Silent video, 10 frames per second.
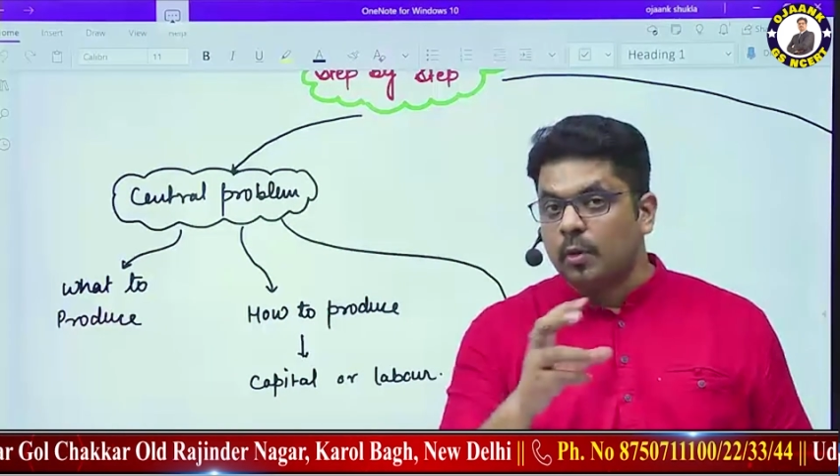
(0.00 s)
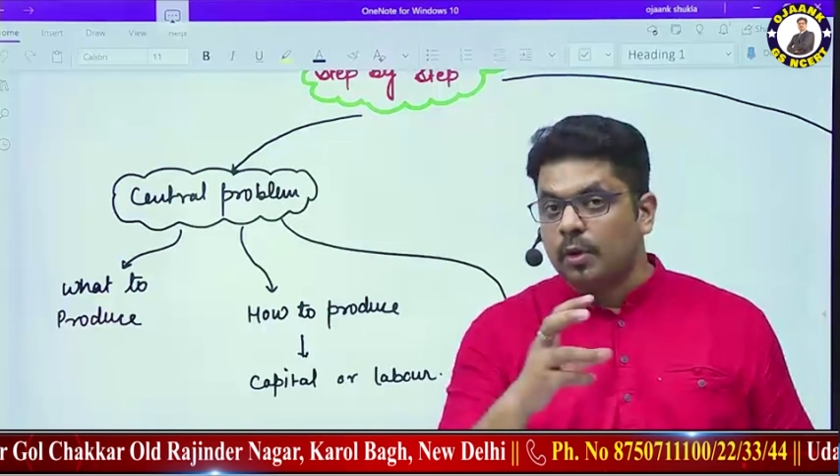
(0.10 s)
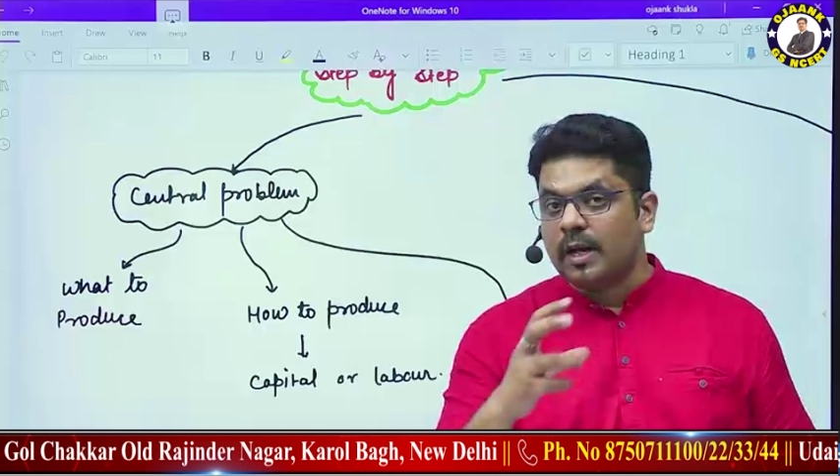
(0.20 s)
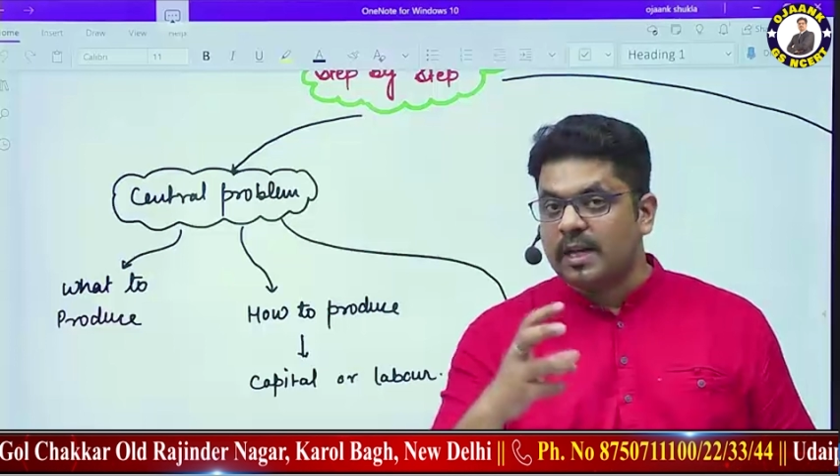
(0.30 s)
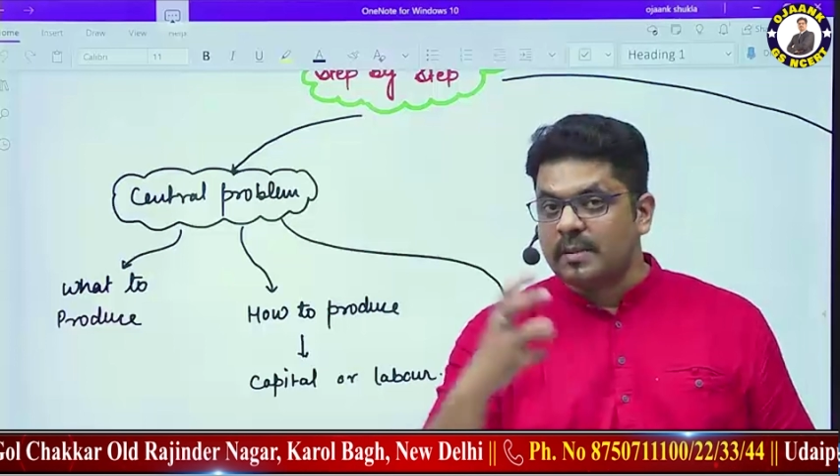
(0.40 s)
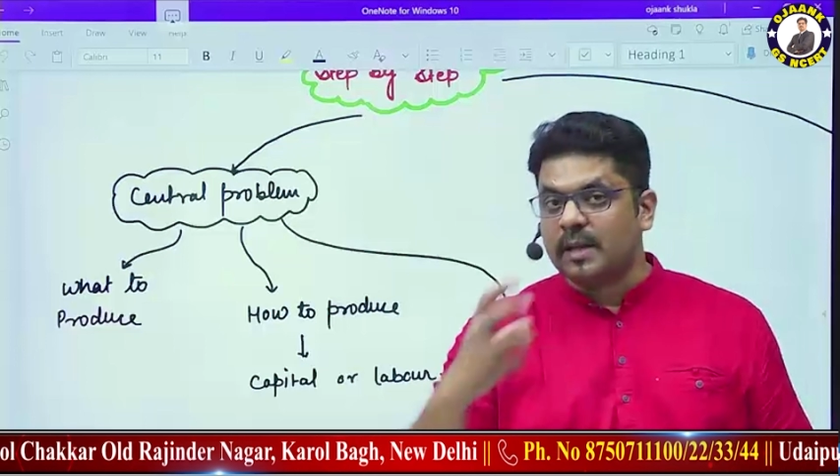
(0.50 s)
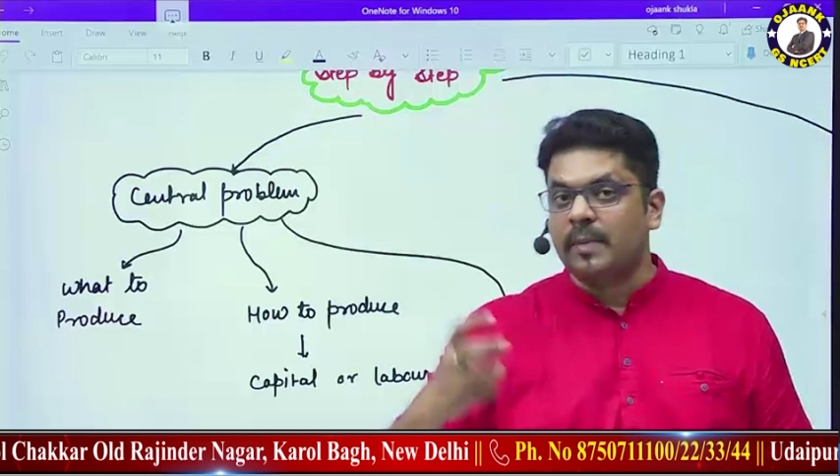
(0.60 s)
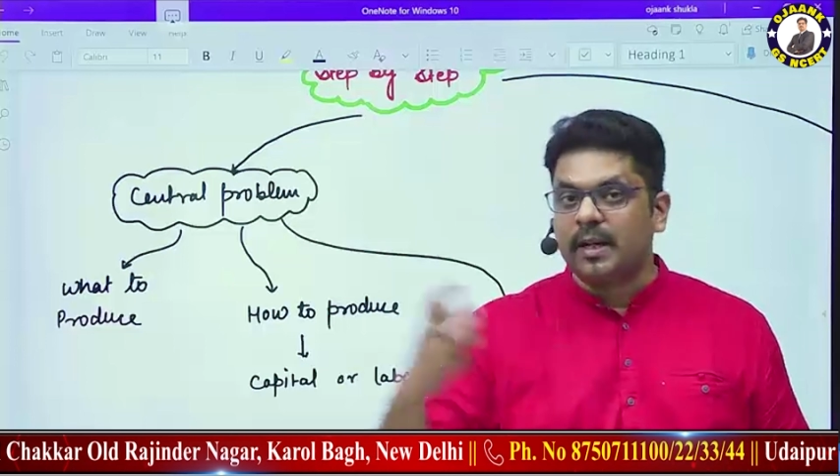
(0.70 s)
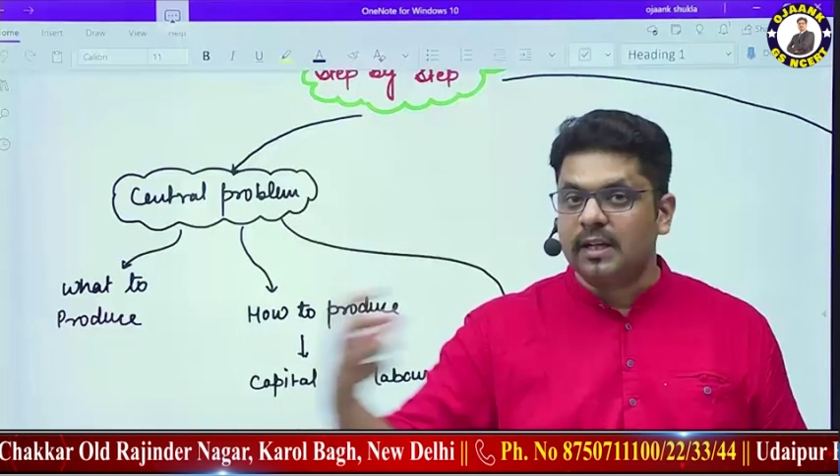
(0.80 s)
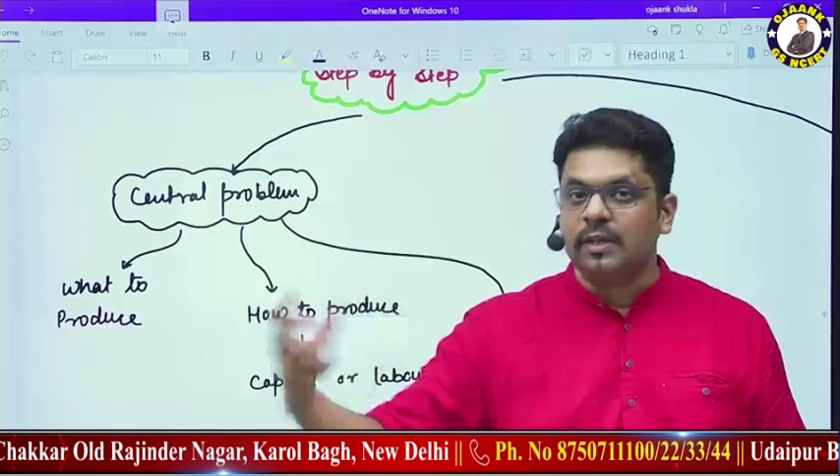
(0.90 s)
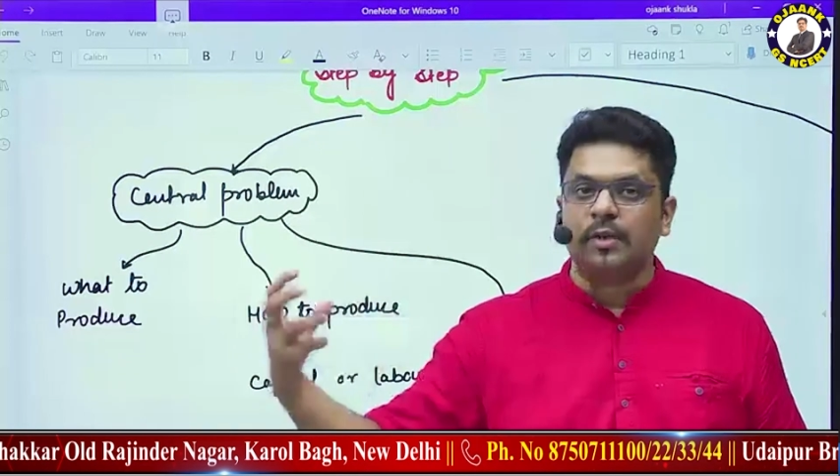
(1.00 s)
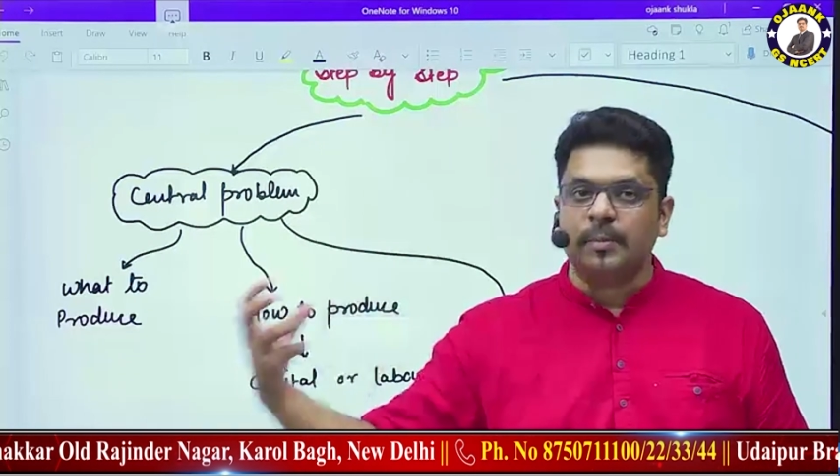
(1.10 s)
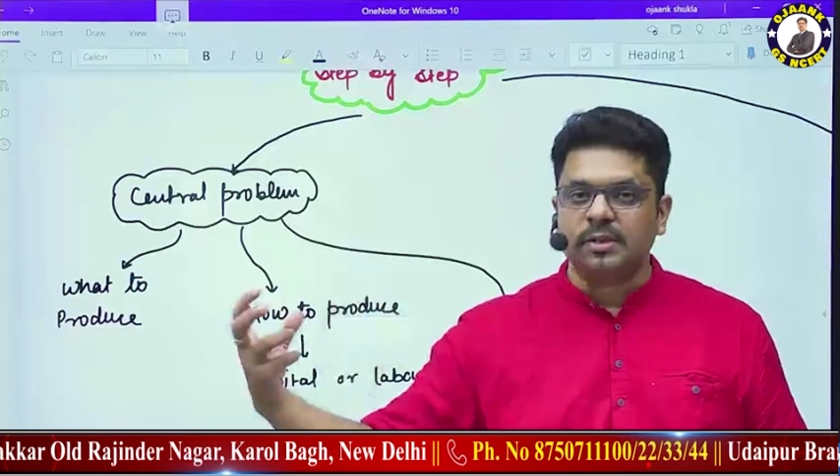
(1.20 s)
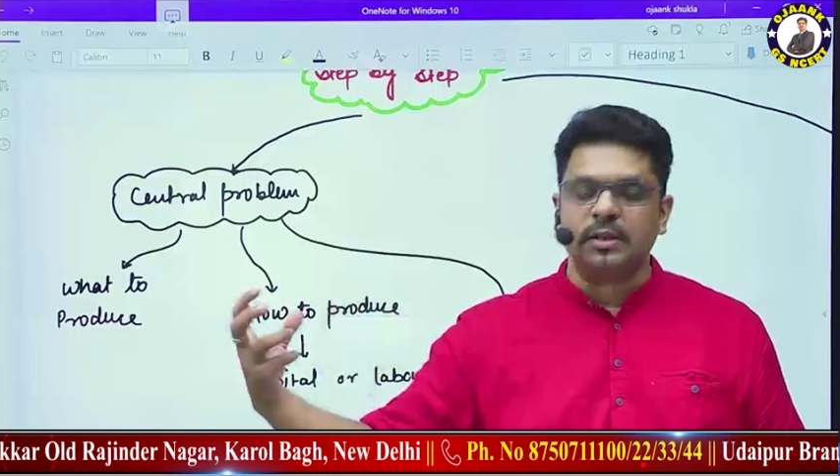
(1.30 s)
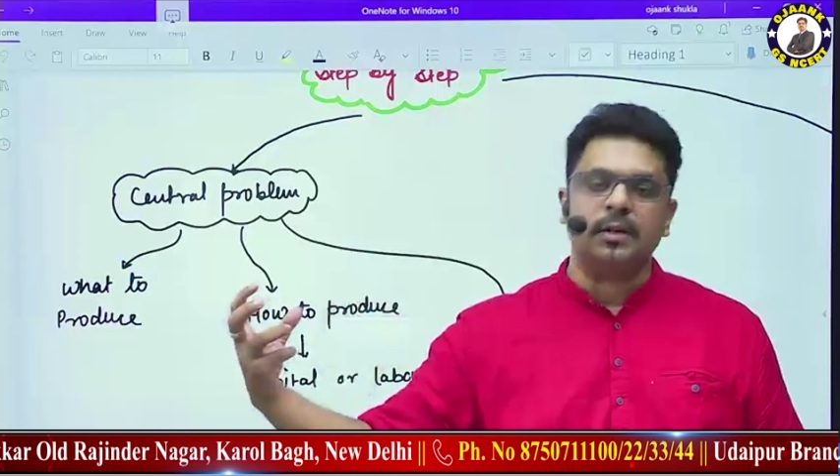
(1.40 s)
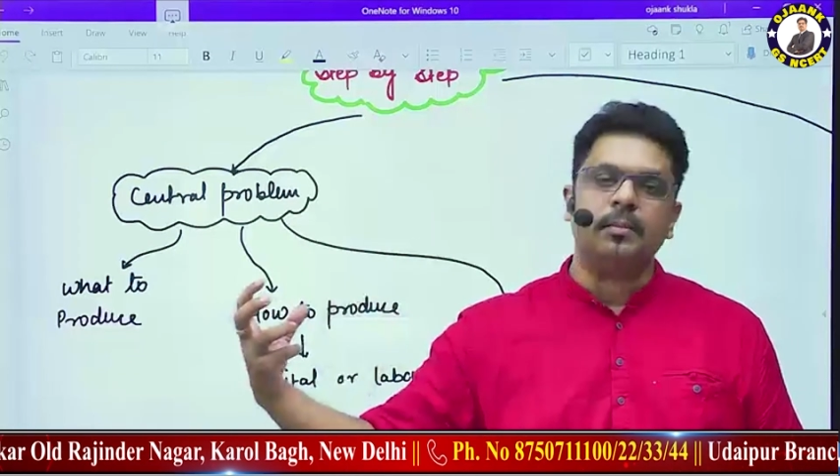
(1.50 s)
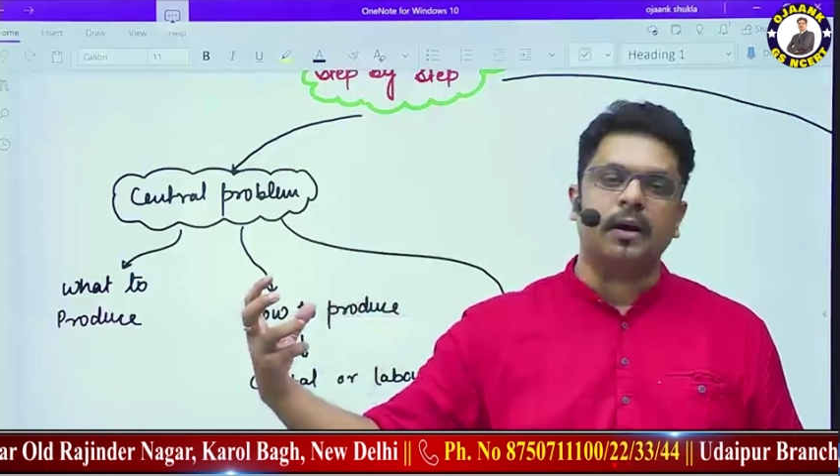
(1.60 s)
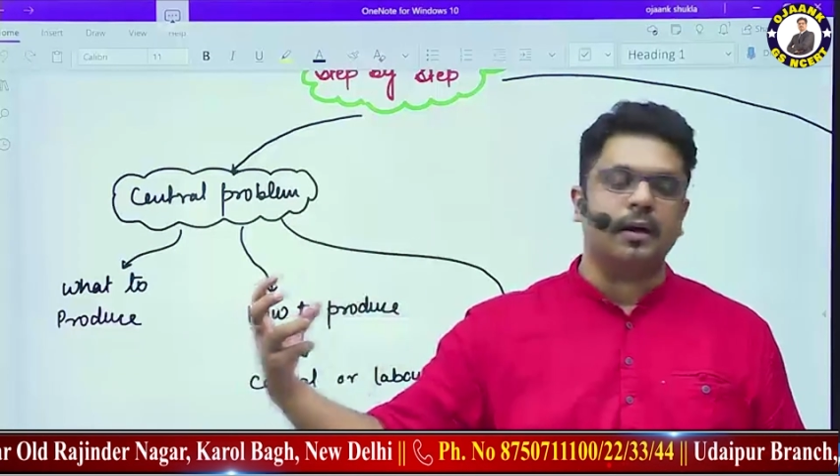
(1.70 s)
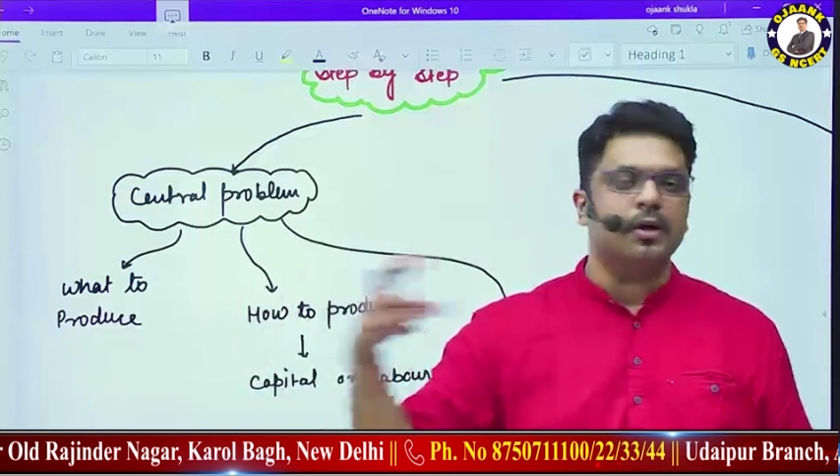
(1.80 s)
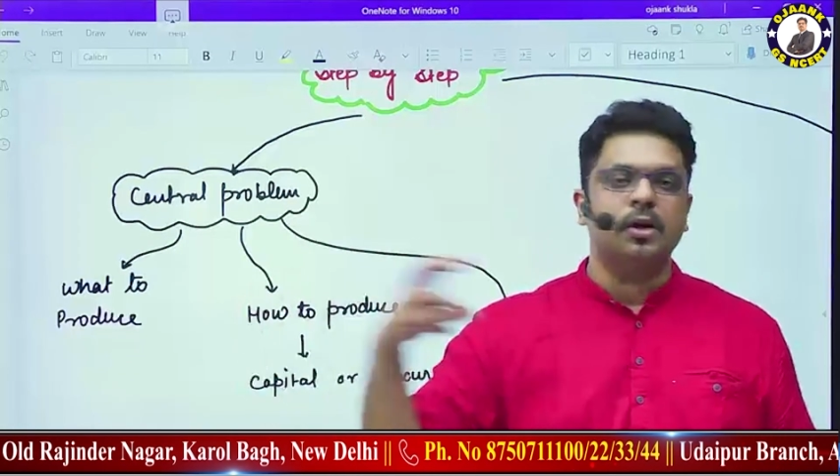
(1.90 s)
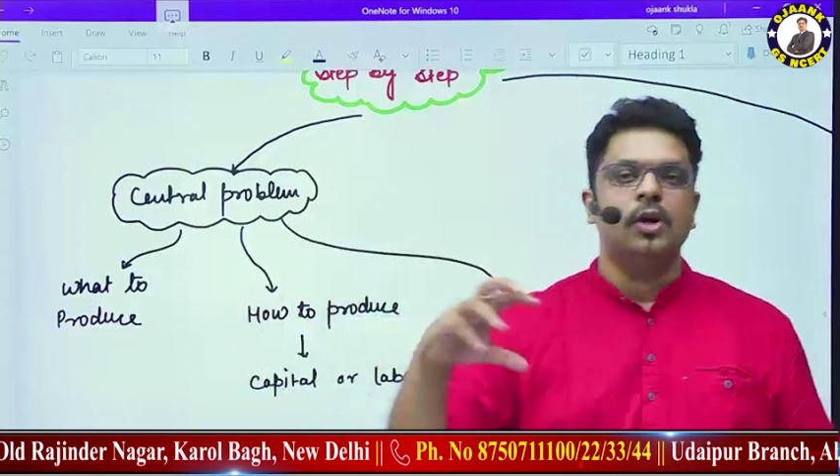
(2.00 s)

कोर यानी मैथमेटिकल इकोनॉमिक्स की तरफ बढ़ रहे हैं